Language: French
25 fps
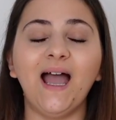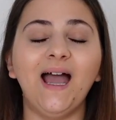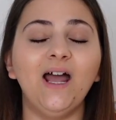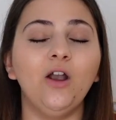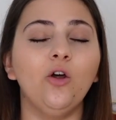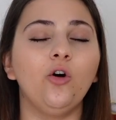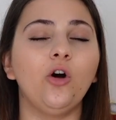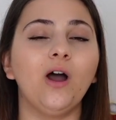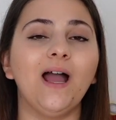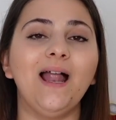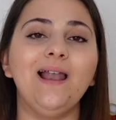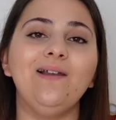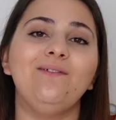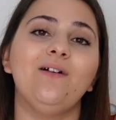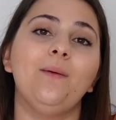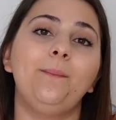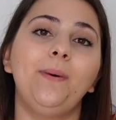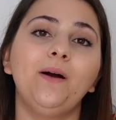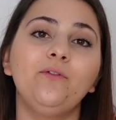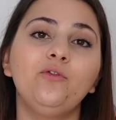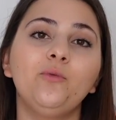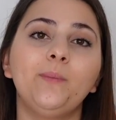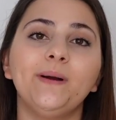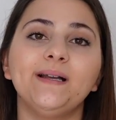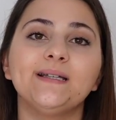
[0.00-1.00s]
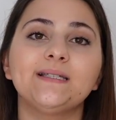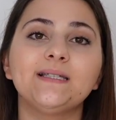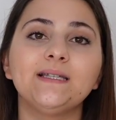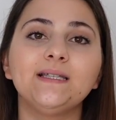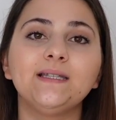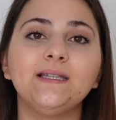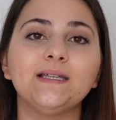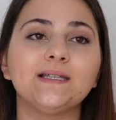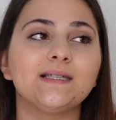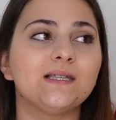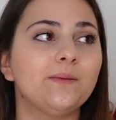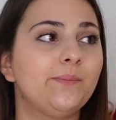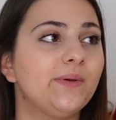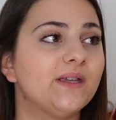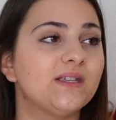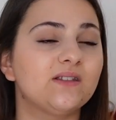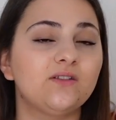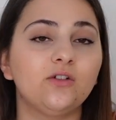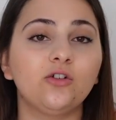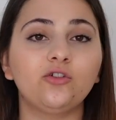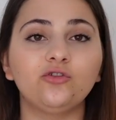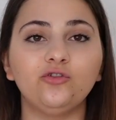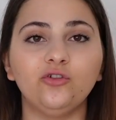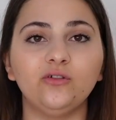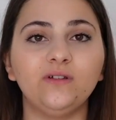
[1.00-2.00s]
Alors, elle va pas vous passer des
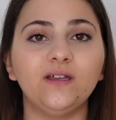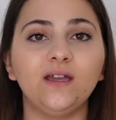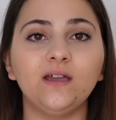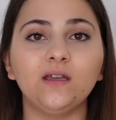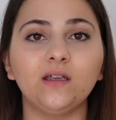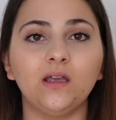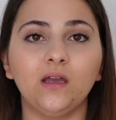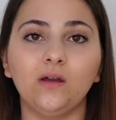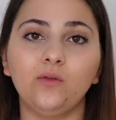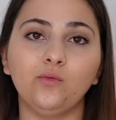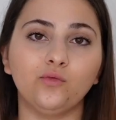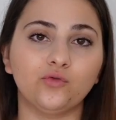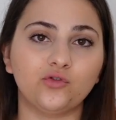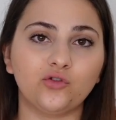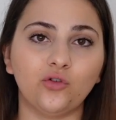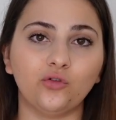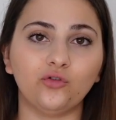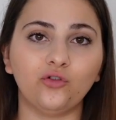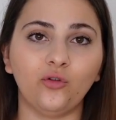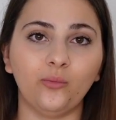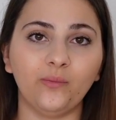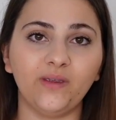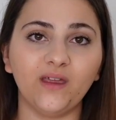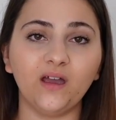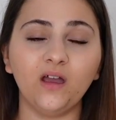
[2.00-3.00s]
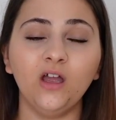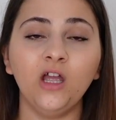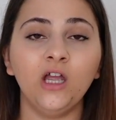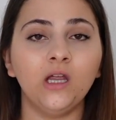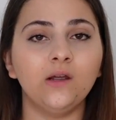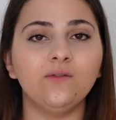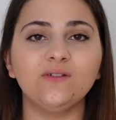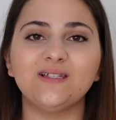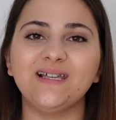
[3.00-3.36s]
épaisseurs de dingue, hein, on s'entend bien.